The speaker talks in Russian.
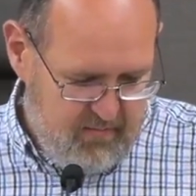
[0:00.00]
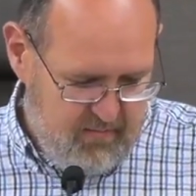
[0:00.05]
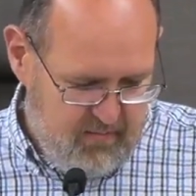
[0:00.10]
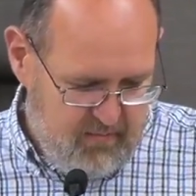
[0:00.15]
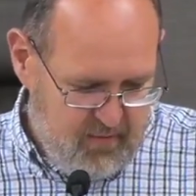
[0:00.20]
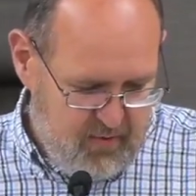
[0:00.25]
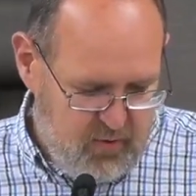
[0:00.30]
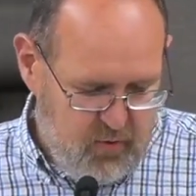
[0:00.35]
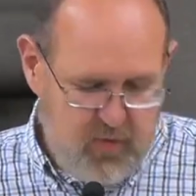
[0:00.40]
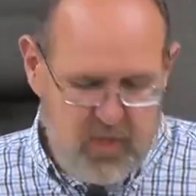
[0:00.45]

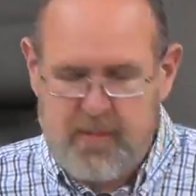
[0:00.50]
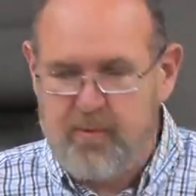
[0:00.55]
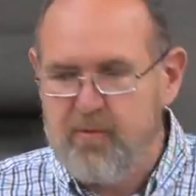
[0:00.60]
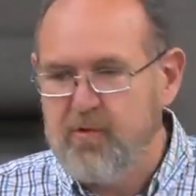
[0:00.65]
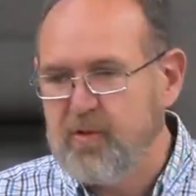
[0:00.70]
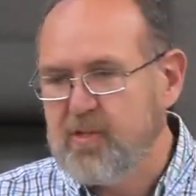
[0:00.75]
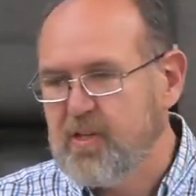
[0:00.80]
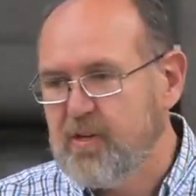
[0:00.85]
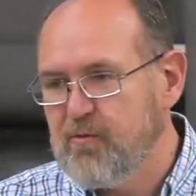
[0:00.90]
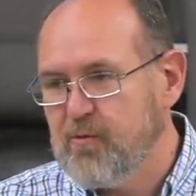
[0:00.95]
что
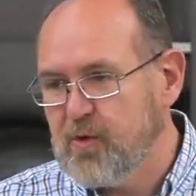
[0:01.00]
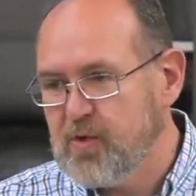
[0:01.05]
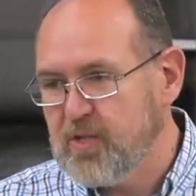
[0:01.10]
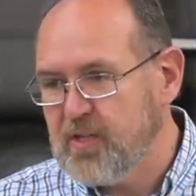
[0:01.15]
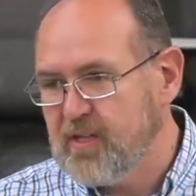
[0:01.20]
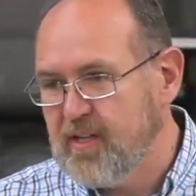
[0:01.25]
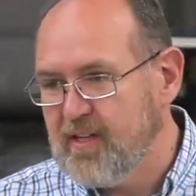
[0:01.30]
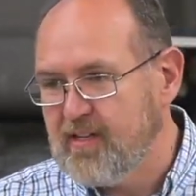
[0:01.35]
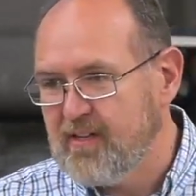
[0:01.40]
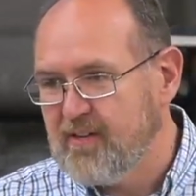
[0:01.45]
самого тревожит.
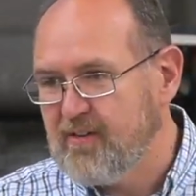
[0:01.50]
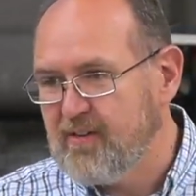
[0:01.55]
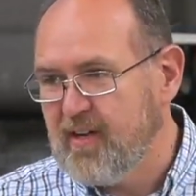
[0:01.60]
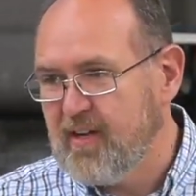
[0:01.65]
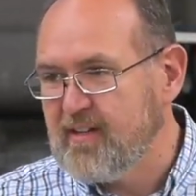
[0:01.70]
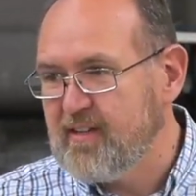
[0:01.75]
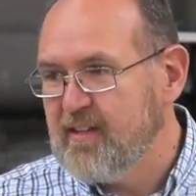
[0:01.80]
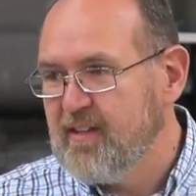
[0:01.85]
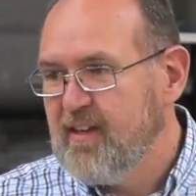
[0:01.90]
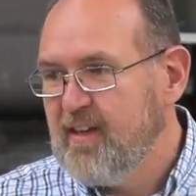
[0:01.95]
Знаете,
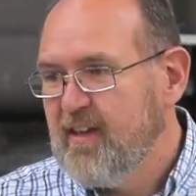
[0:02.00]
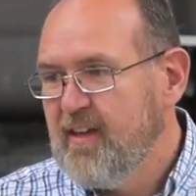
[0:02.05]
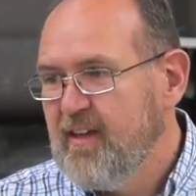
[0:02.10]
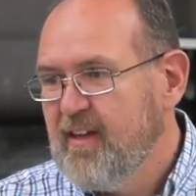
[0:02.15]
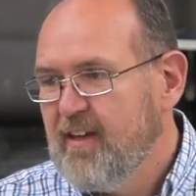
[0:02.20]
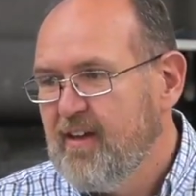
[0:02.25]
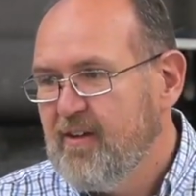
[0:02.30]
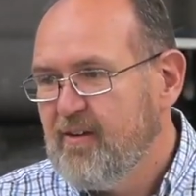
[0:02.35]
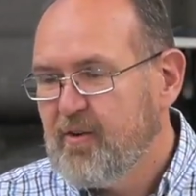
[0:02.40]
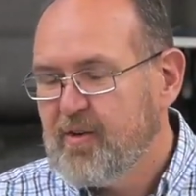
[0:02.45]
говорят,
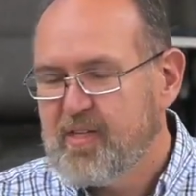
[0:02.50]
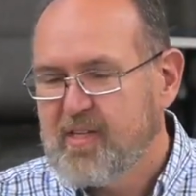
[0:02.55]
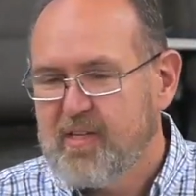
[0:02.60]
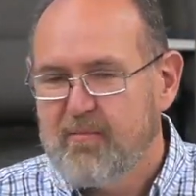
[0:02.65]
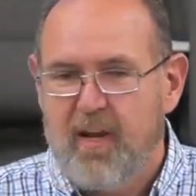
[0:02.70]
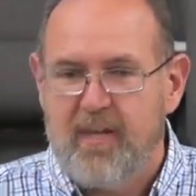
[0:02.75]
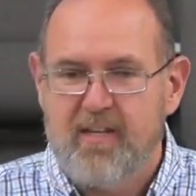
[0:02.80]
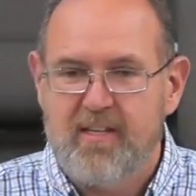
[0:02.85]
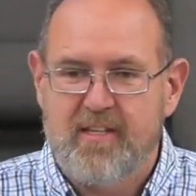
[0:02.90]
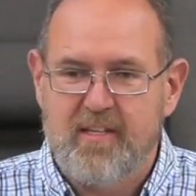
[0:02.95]
вот
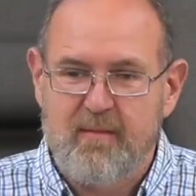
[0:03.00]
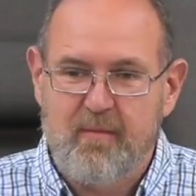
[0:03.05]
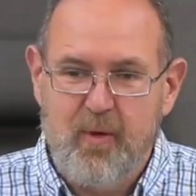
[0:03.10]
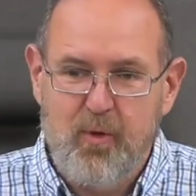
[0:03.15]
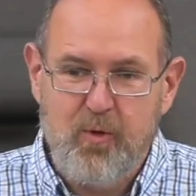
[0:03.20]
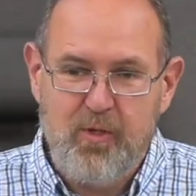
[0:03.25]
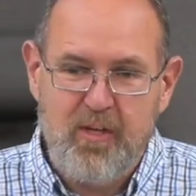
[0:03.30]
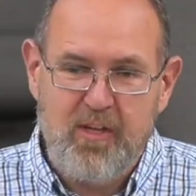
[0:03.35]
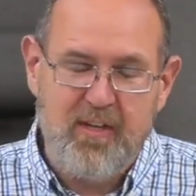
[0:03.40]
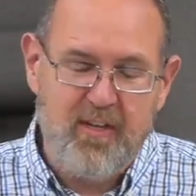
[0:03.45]
собрались там
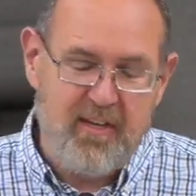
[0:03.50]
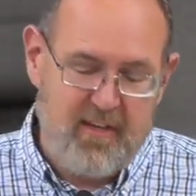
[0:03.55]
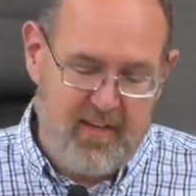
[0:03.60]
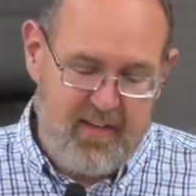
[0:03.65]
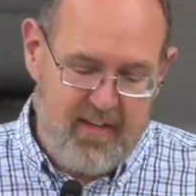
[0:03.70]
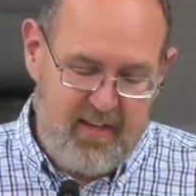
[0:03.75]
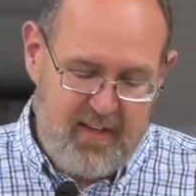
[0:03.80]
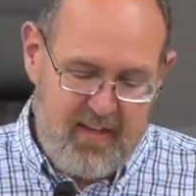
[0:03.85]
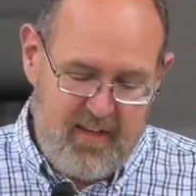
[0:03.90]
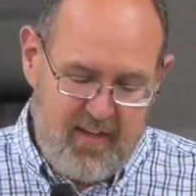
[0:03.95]
люди,
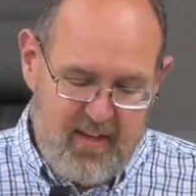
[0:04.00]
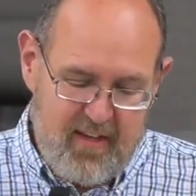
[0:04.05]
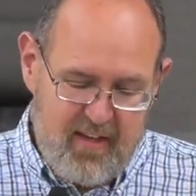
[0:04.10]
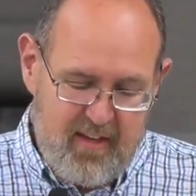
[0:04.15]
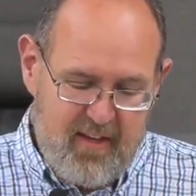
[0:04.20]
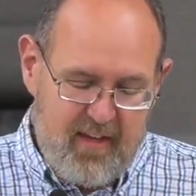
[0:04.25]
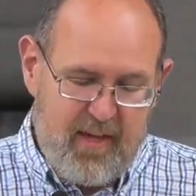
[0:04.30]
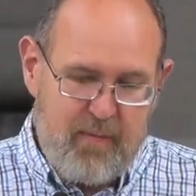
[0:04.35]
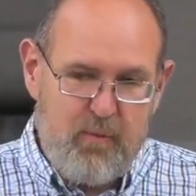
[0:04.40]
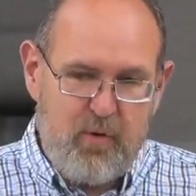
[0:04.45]

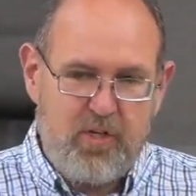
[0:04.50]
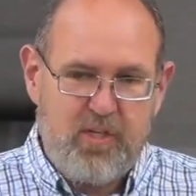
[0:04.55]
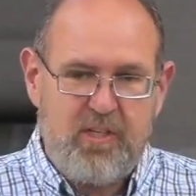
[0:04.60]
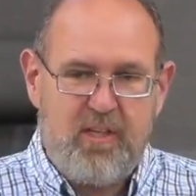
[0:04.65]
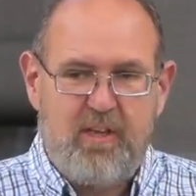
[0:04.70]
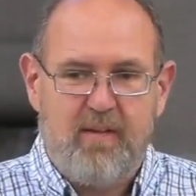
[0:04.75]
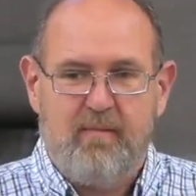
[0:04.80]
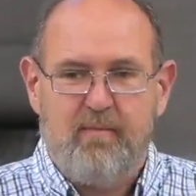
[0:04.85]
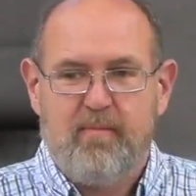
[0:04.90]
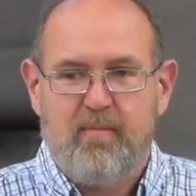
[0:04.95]
и
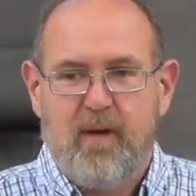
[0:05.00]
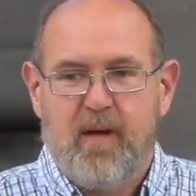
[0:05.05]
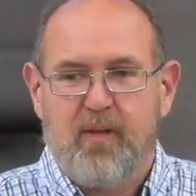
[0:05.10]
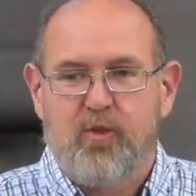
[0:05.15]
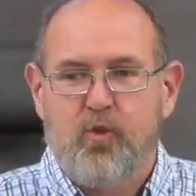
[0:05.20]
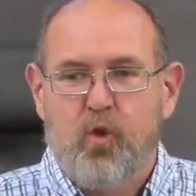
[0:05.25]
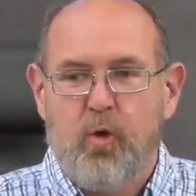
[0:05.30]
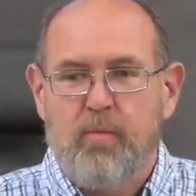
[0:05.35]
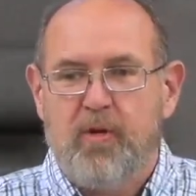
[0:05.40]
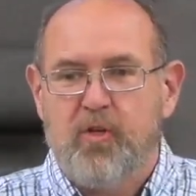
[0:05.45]
можно о
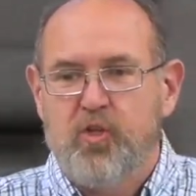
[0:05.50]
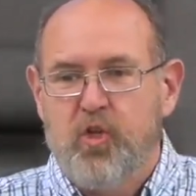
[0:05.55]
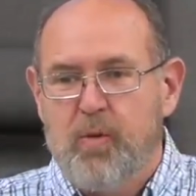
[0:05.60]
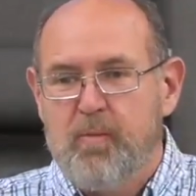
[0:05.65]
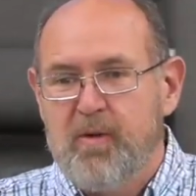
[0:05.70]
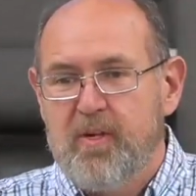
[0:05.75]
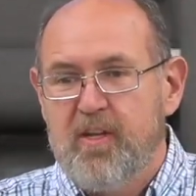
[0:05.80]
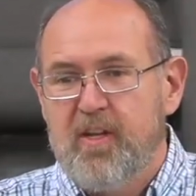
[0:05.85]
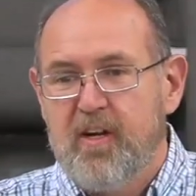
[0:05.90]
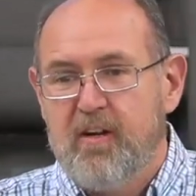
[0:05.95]
том, о
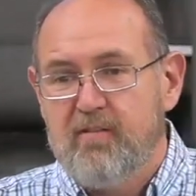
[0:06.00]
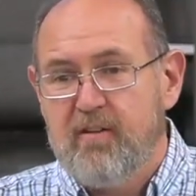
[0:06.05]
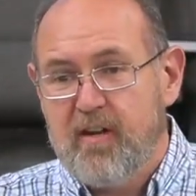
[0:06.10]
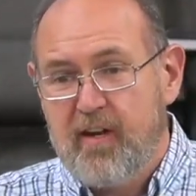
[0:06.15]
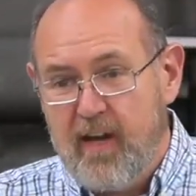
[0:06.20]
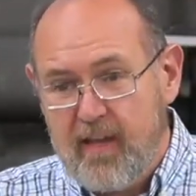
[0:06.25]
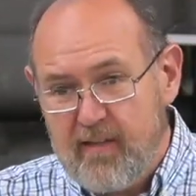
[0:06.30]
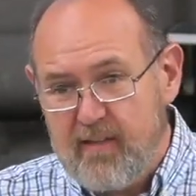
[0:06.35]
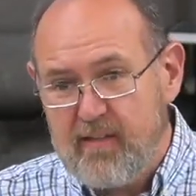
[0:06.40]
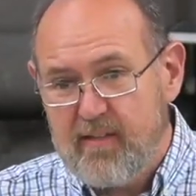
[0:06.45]
чем они
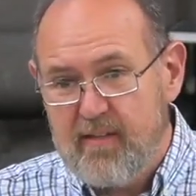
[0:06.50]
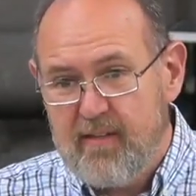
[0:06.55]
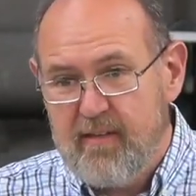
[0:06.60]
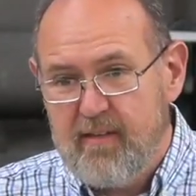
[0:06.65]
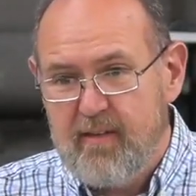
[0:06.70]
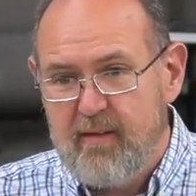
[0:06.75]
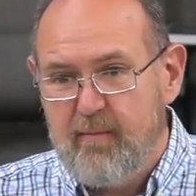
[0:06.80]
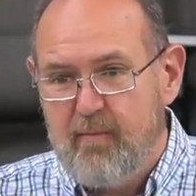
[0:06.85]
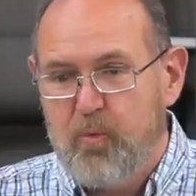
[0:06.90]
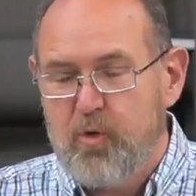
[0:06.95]
говорят,
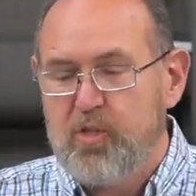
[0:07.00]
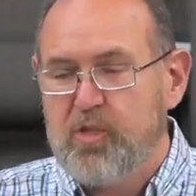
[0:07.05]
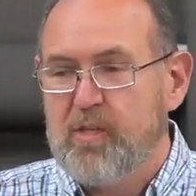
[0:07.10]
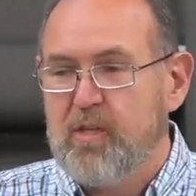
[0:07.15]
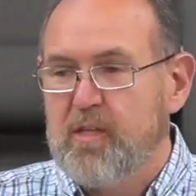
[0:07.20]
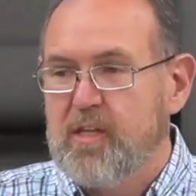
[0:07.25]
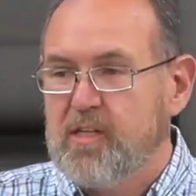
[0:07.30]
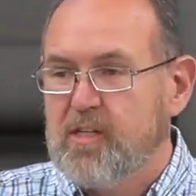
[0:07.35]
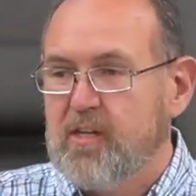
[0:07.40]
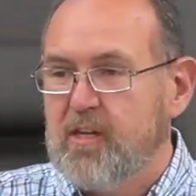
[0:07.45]

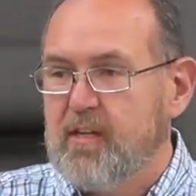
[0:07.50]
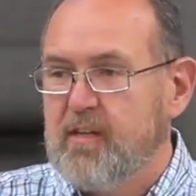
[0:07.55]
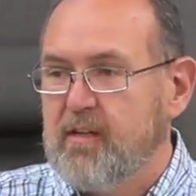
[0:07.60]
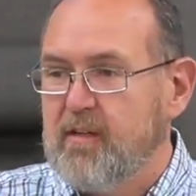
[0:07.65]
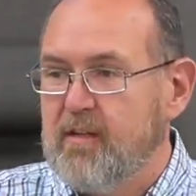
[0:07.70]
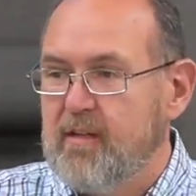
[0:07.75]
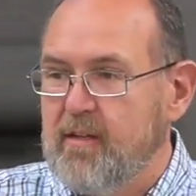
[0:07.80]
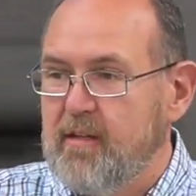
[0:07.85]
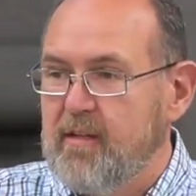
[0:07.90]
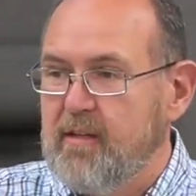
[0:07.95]
можно даже
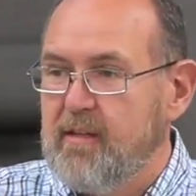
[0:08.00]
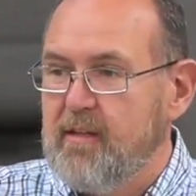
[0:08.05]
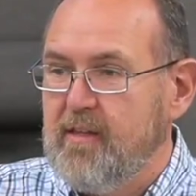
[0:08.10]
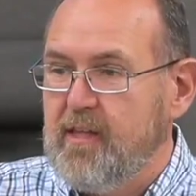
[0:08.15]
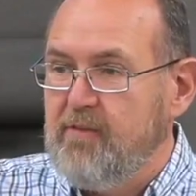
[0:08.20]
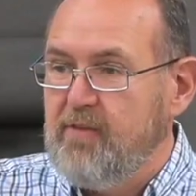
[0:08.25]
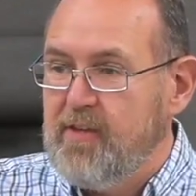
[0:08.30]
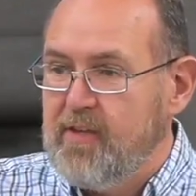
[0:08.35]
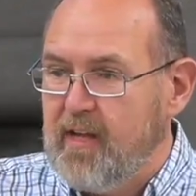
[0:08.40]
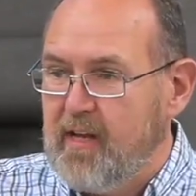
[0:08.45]

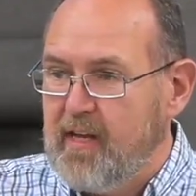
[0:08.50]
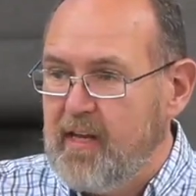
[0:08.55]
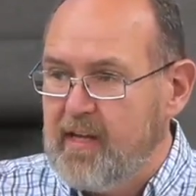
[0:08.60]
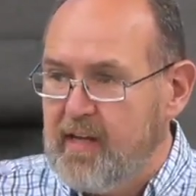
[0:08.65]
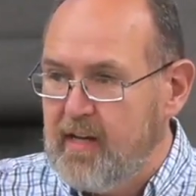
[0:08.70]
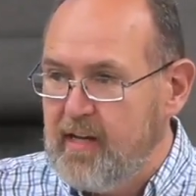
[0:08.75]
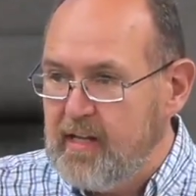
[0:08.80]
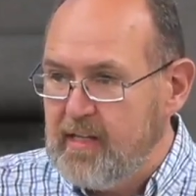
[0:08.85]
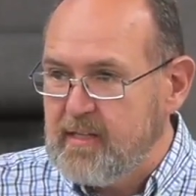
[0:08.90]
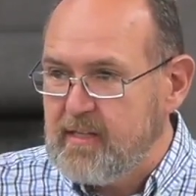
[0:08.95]
не видя
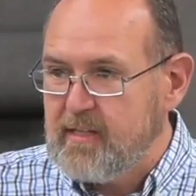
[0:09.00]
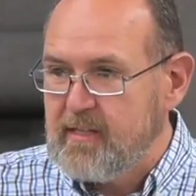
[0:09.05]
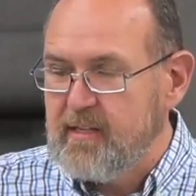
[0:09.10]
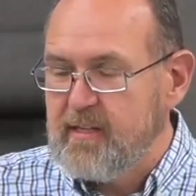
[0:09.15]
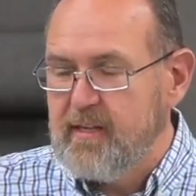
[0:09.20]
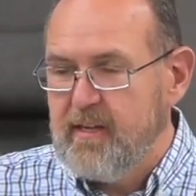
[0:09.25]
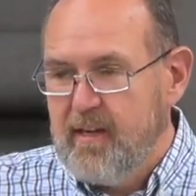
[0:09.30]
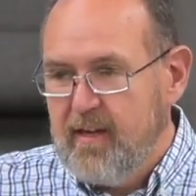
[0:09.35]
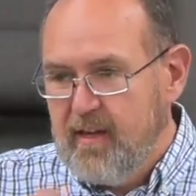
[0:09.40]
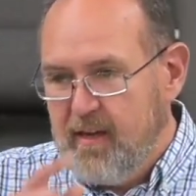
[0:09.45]
их лиц,
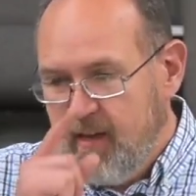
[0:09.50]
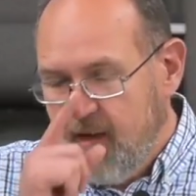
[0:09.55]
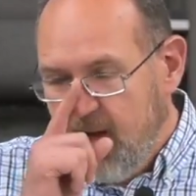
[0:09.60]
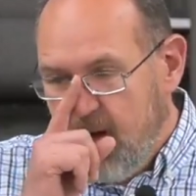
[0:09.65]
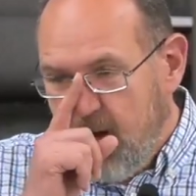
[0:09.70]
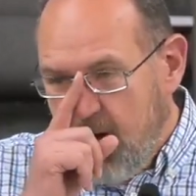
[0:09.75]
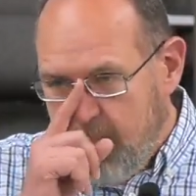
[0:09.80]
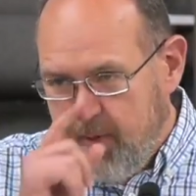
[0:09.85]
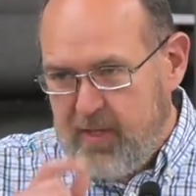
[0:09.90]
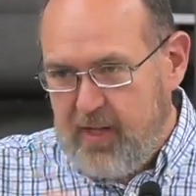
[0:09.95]

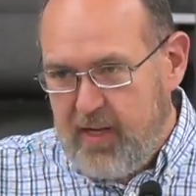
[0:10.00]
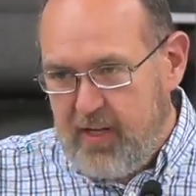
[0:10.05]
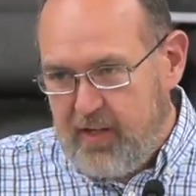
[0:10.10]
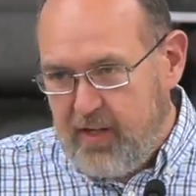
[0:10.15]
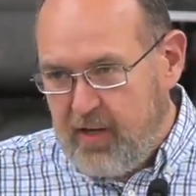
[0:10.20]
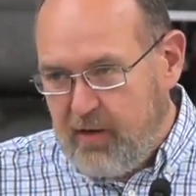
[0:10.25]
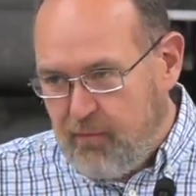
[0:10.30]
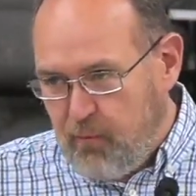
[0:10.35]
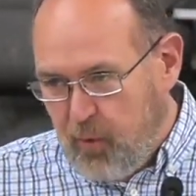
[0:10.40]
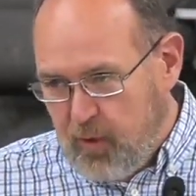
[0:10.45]
определить
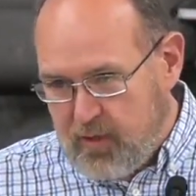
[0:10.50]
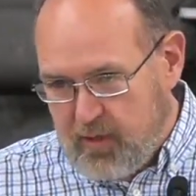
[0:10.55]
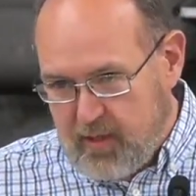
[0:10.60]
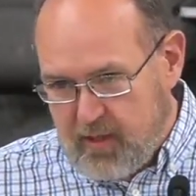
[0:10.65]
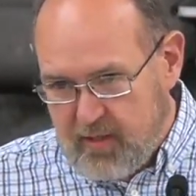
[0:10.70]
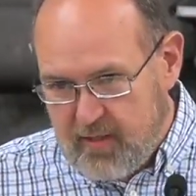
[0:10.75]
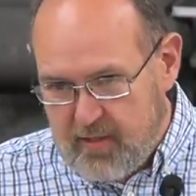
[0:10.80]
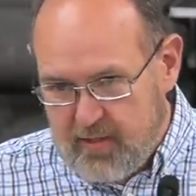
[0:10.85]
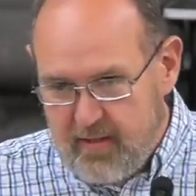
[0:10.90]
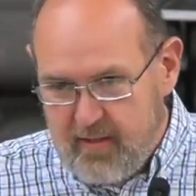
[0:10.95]
их
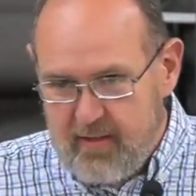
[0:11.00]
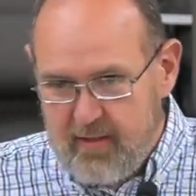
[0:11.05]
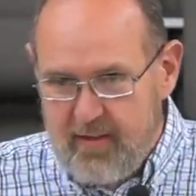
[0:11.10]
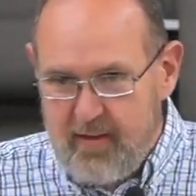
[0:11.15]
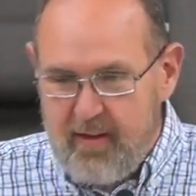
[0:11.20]
возраст.